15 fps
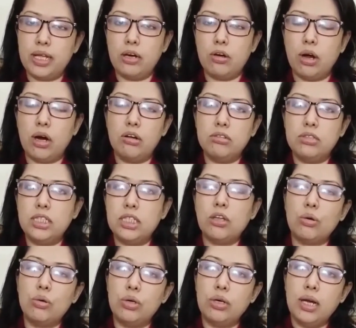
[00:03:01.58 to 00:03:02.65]
প্রদান করা হচ্ছে
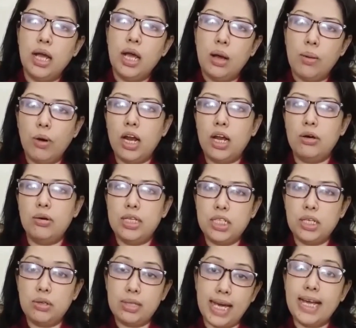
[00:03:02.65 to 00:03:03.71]
তখন বলা
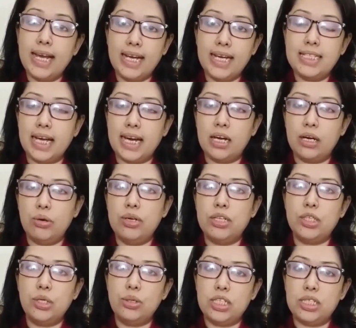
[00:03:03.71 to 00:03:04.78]
হয়েছিল তাকে নাকি জানানো
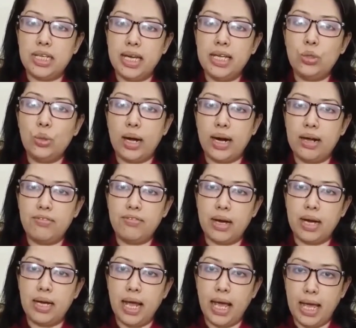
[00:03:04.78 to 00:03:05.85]
হয়েছিল যে যেহেতু আরাফ
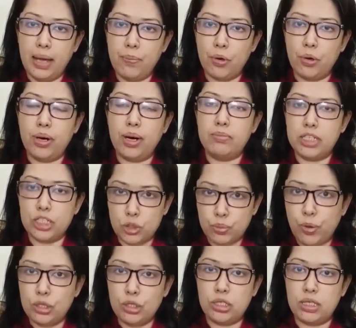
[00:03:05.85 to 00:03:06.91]
খান এই প্রোগ্রামটার
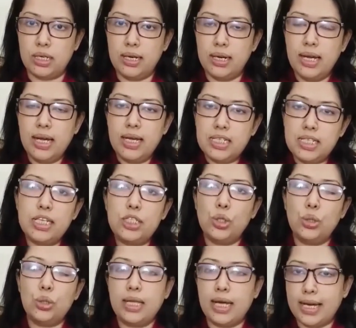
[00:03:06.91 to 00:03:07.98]
স্পন্সর
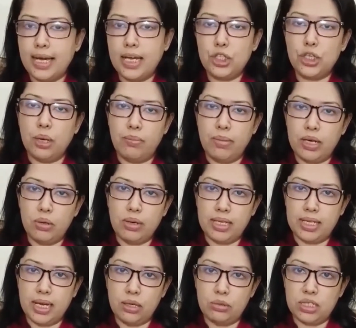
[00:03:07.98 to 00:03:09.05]
সেজন্য তাকে এই সম্মাননা
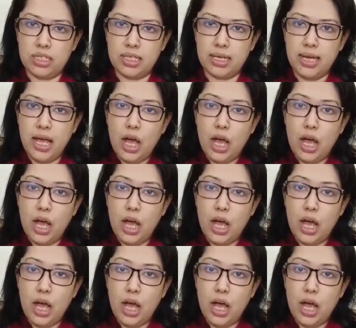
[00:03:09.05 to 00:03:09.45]
দেওয়া হচ্ছে